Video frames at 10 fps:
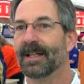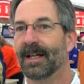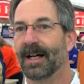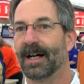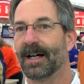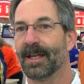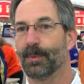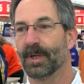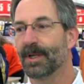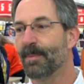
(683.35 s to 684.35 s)
kết thúc,
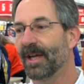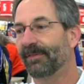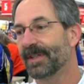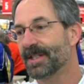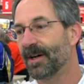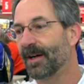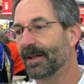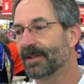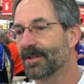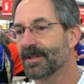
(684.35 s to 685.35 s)
cũng là lúc những người
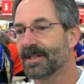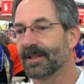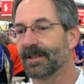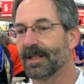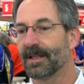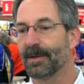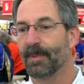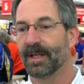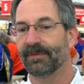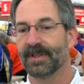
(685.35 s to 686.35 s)
thợ săn bắt đầu đi
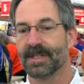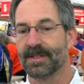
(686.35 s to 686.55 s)
vào rừng.